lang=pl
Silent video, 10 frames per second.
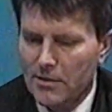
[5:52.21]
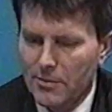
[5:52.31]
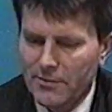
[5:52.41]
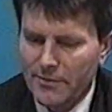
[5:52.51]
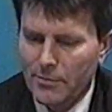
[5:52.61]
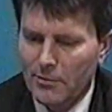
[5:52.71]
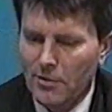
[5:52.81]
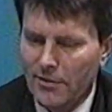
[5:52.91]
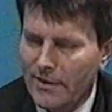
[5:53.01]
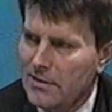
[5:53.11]
żeby
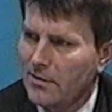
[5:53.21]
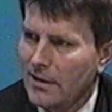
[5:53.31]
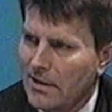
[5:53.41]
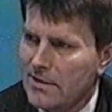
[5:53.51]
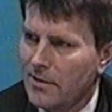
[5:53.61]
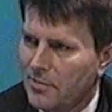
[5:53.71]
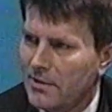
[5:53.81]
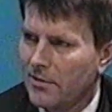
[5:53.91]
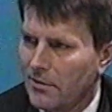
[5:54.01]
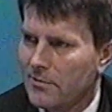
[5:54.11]
wyprodukować to dla
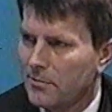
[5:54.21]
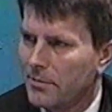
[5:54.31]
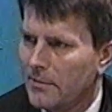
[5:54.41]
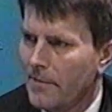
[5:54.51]
następnych osób.